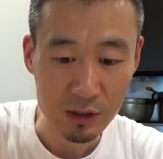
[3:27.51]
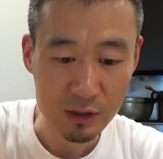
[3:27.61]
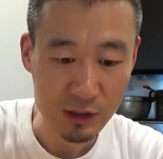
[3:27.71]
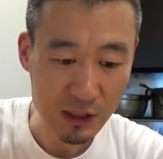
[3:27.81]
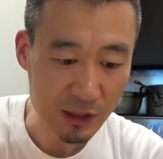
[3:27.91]

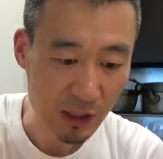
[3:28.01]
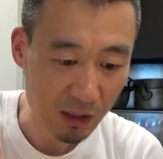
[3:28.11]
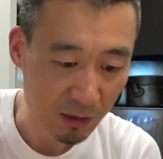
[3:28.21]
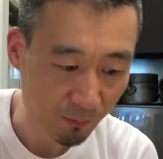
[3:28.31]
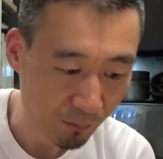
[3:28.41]
이제
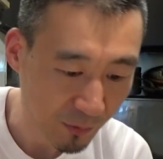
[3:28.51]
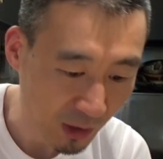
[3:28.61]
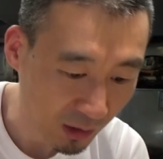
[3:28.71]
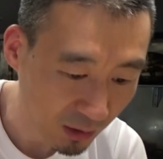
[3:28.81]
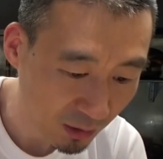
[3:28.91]
살짝
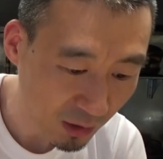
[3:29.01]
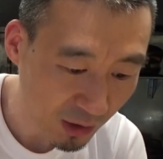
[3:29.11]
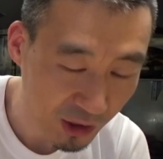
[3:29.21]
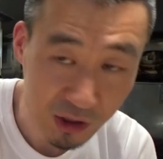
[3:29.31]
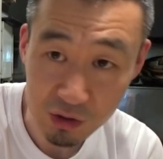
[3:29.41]
이제
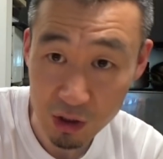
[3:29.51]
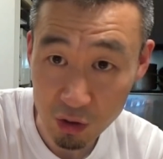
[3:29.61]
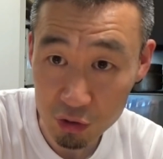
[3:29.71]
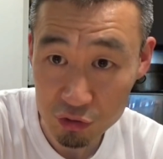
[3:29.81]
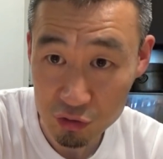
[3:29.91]
끓기 직전에
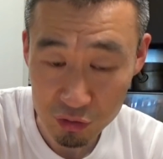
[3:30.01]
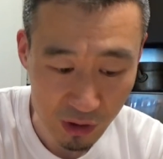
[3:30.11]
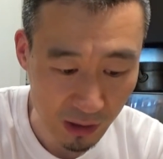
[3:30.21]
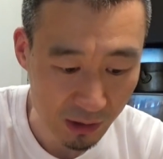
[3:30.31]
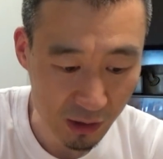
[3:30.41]
구워주시고
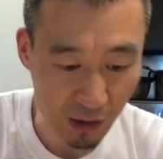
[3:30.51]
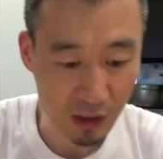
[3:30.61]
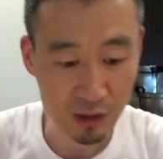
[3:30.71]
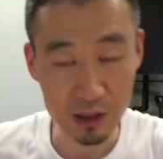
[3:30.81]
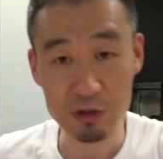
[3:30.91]
자,
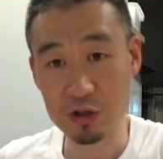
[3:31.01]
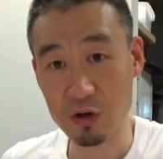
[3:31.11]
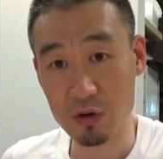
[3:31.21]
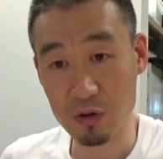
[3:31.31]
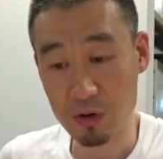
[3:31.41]
이렇게
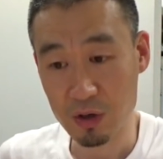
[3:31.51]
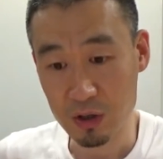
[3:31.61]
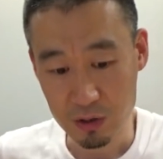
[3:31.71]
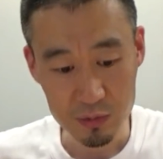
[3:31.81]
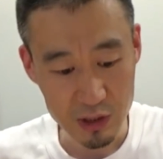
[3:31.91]
놔두세요.
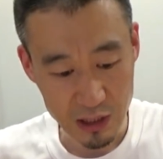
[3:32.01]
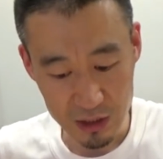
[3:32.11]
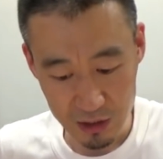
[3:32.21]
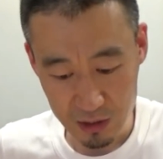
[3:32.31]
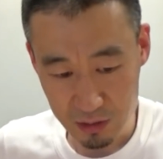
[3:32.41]
그럼 이
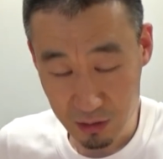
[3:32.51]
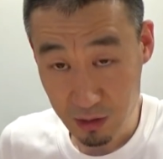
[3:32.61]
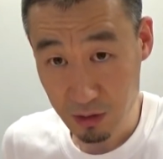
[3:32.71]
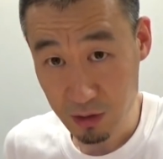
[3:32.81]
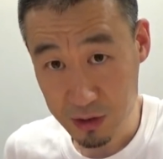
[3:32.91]

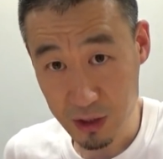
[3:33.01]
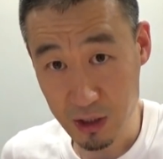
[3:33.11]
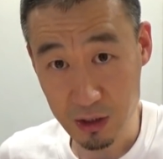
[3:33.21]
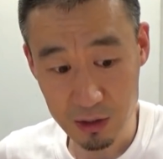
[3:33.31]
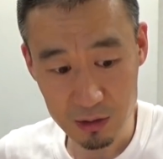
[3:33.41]
이걸
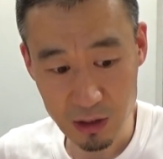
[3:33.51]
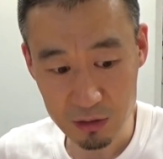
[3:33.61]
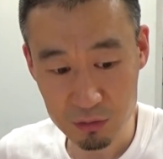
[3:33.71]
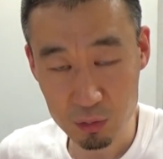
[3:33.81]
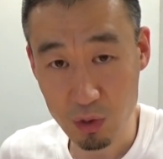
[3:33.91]
이제
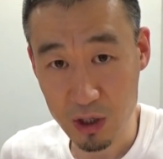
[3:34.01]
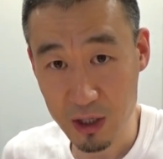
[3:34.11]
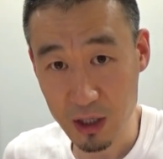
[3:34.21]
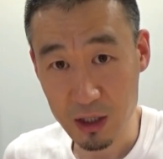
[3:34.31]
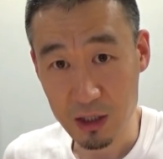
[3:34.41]
놔두는
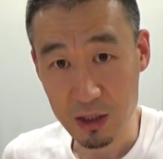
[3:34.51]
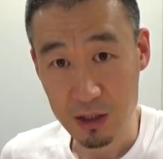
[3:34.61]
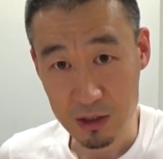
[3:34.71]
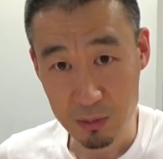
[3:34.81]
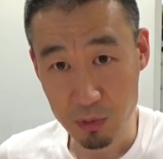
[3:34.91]
동안에
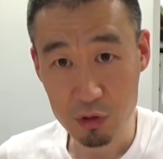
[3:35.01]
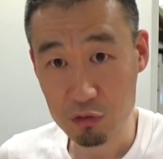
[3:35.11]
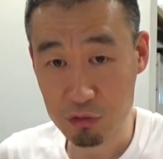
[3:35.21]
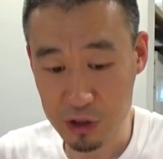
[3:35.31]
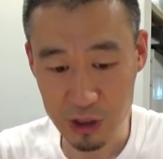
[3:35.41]
이제 뼈를
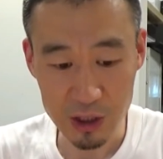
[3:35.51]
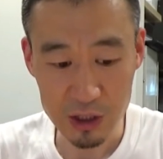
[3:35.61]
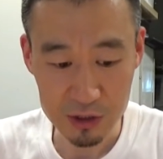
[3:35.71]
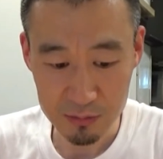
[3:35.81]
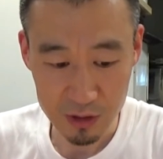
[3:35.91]
굽기
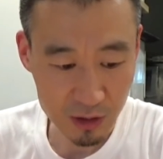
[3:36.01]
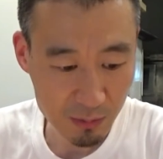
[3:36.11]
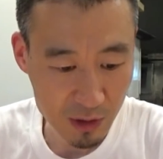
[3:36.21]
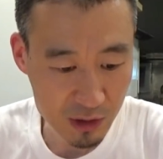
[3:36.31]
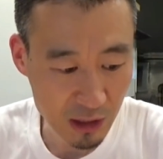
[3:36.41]
시작하겠습니다. 그
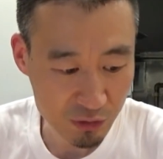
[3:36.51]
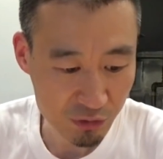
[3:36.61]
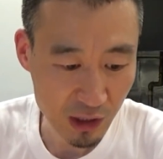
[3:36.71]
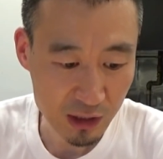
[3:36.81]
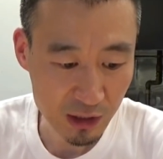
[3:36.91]
다음에 이제
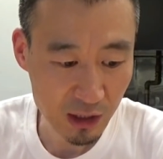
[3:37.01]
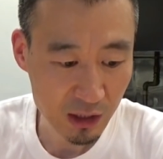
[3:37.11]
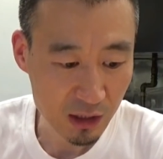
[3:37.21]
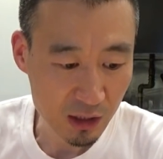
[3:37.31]
나중에 할 때